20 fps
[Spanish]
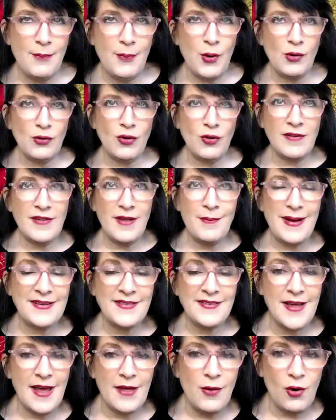de pronto es
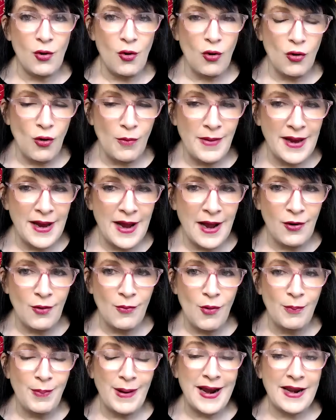demasiado
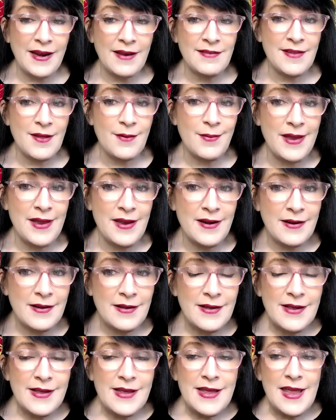económica como para
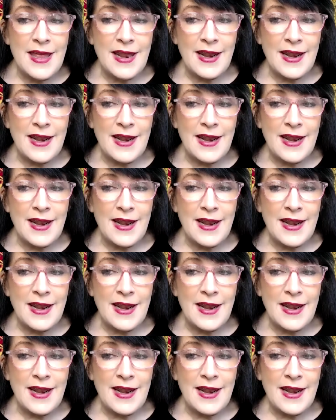recibir